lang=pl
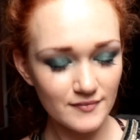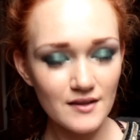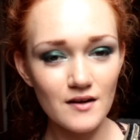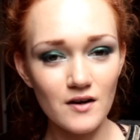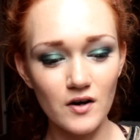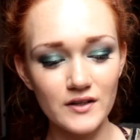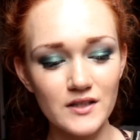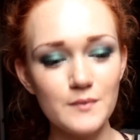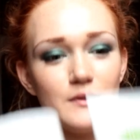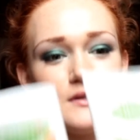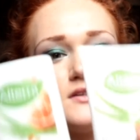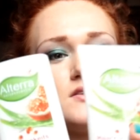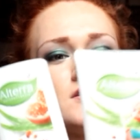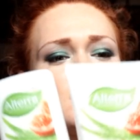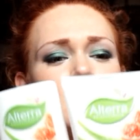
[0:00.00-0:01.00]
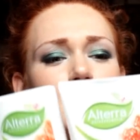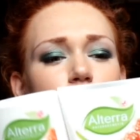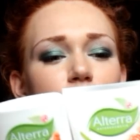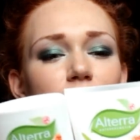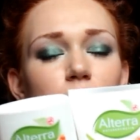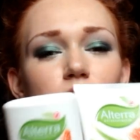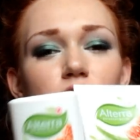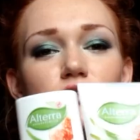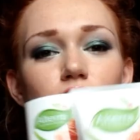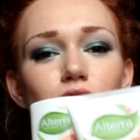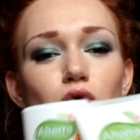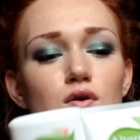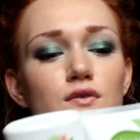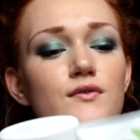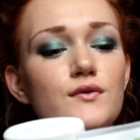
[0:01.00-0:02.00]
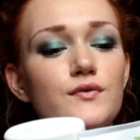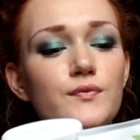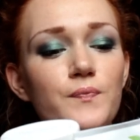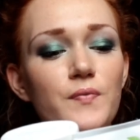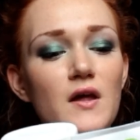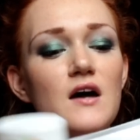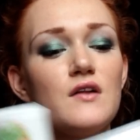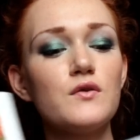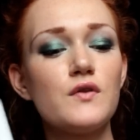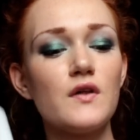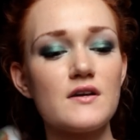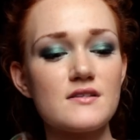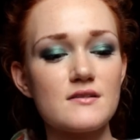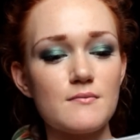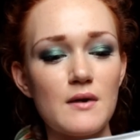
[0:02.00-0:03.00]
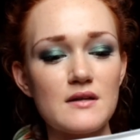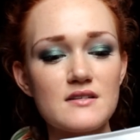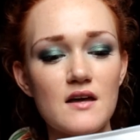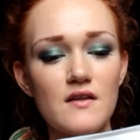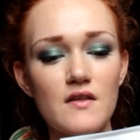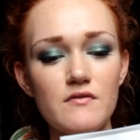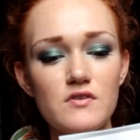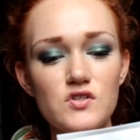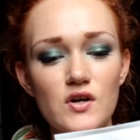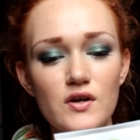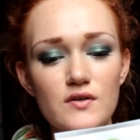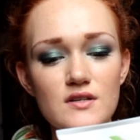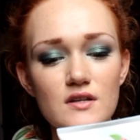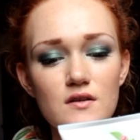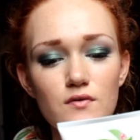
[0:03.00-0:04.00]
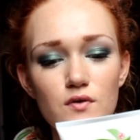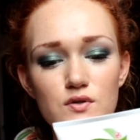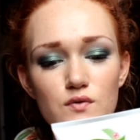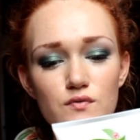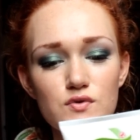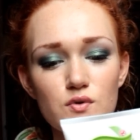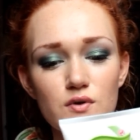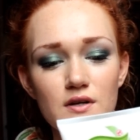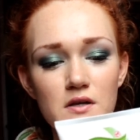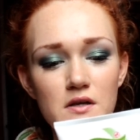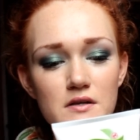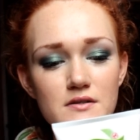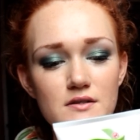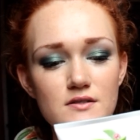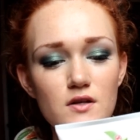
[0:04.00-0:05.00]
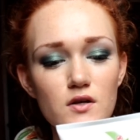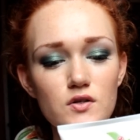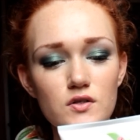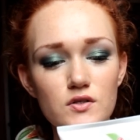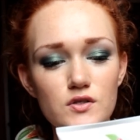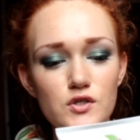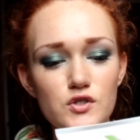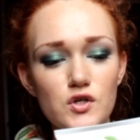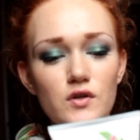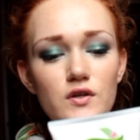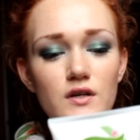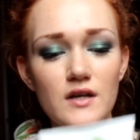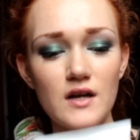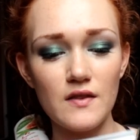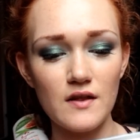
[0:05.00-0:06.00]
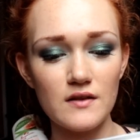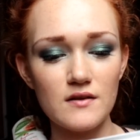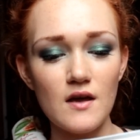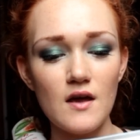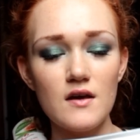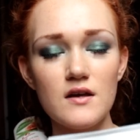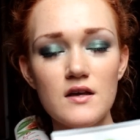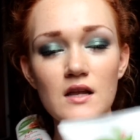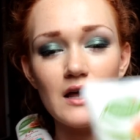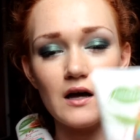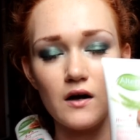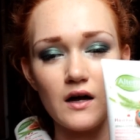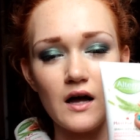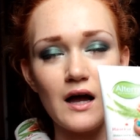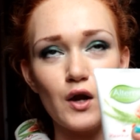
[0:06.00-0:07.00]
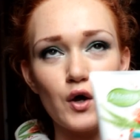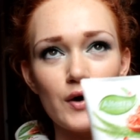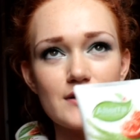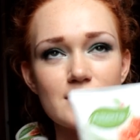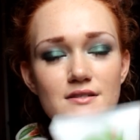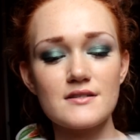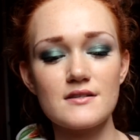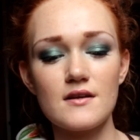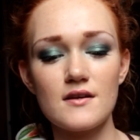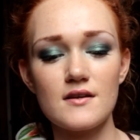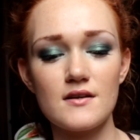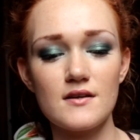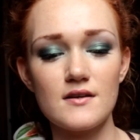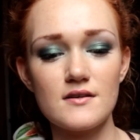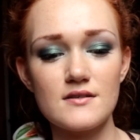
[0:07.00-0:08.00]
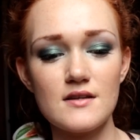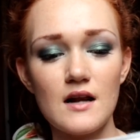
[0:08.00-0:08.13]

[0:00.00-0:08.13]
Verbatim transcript: Kolejnymi rzeczami będą rzeczy do włosów. To jest maska nawilżająca do włosów suchych i zniszczonych granat i aloes z, z